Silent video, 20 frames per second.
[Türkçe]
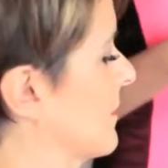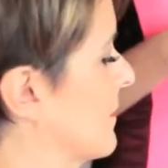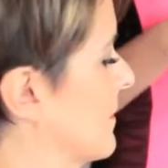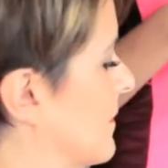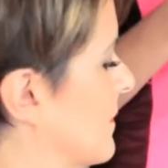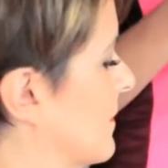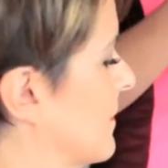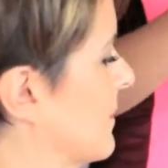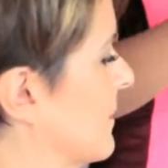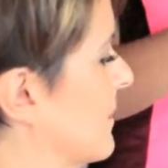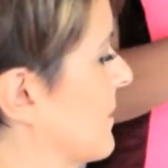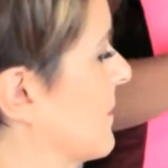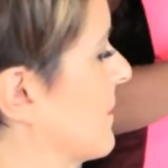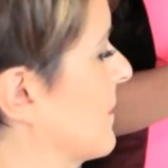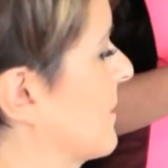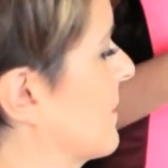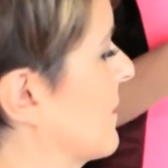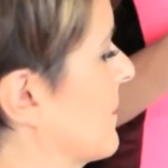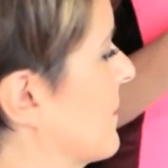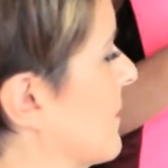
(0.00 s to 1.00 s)
tırmanır
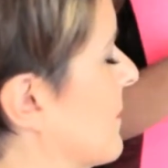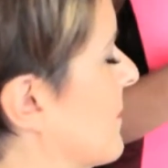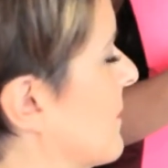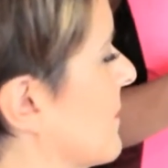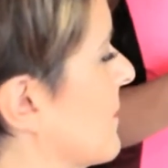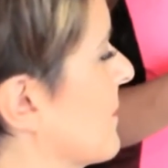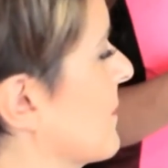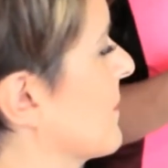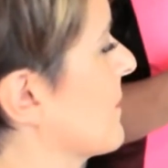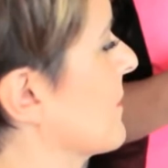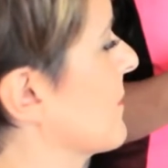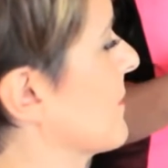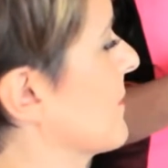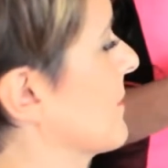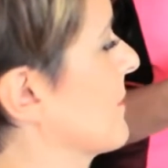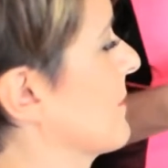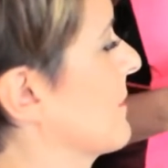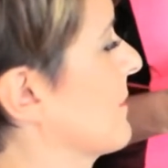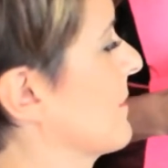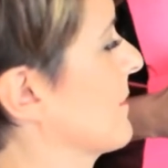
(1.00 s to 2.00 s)
gibi bacağı
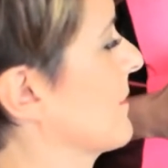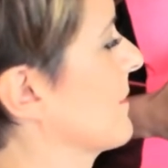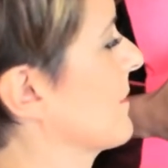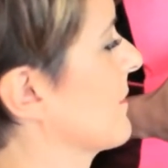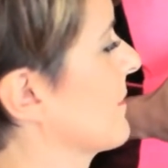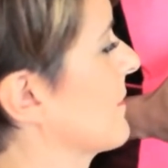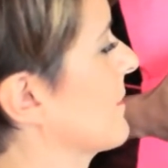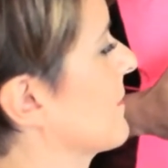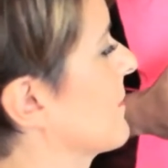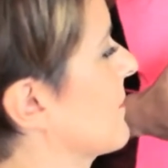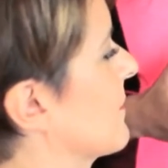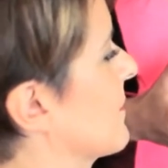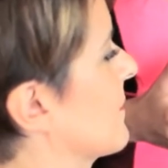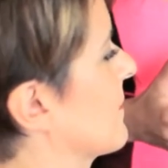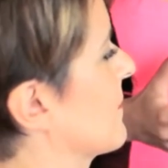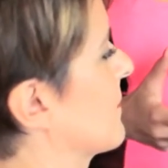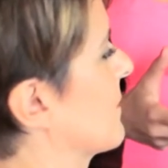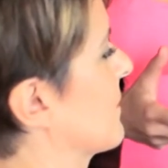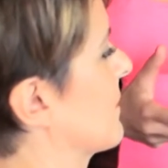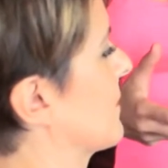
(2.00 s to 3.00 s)
tırman.
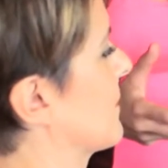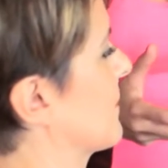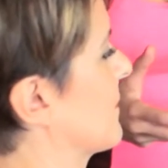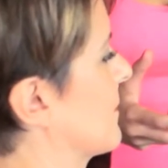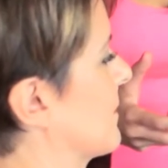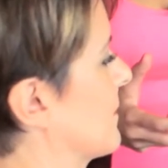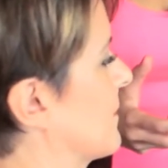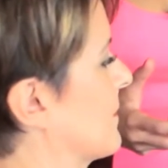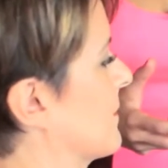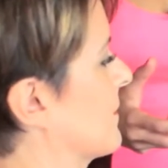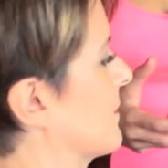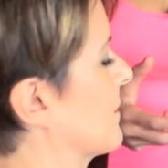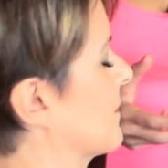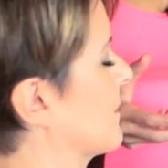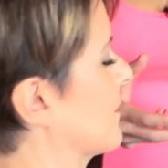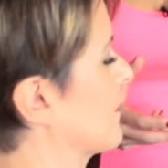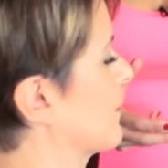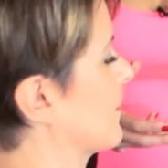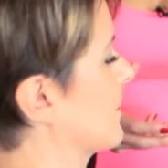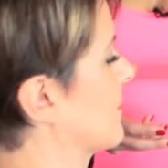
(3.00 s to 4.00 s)
Tırmanabildiğin en
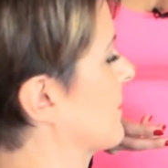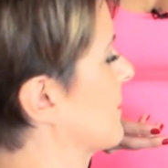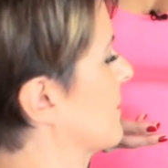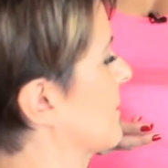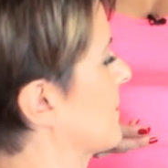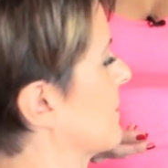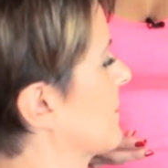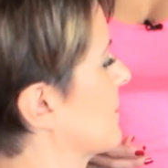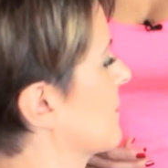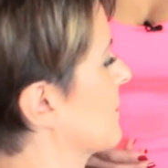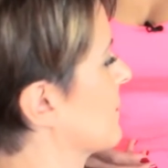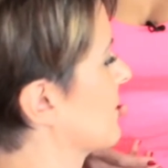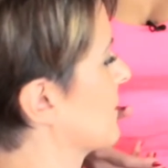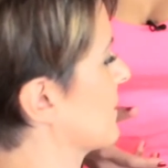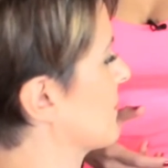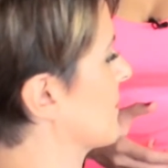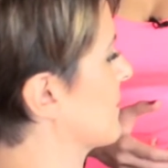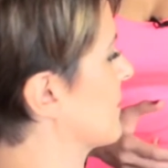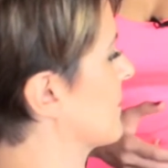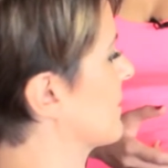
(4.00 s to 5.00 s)
son
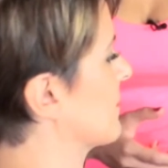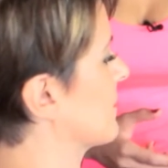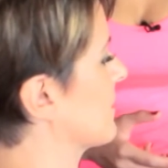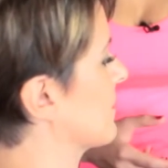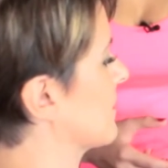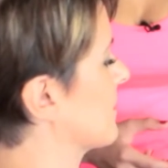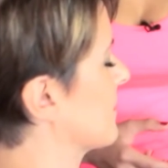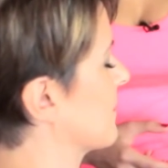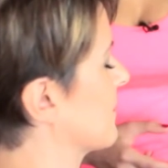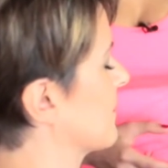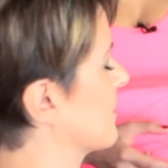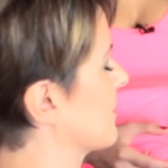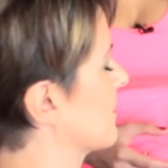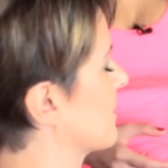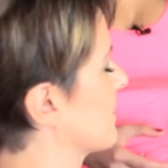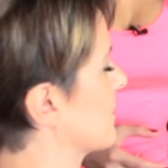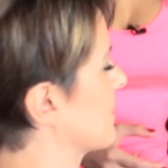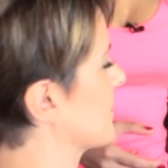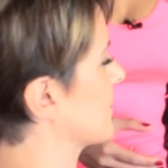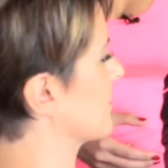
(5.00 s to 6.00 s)
yere ulaştıktan
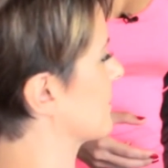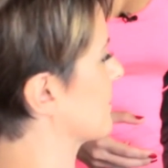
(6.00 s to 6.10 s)
sonra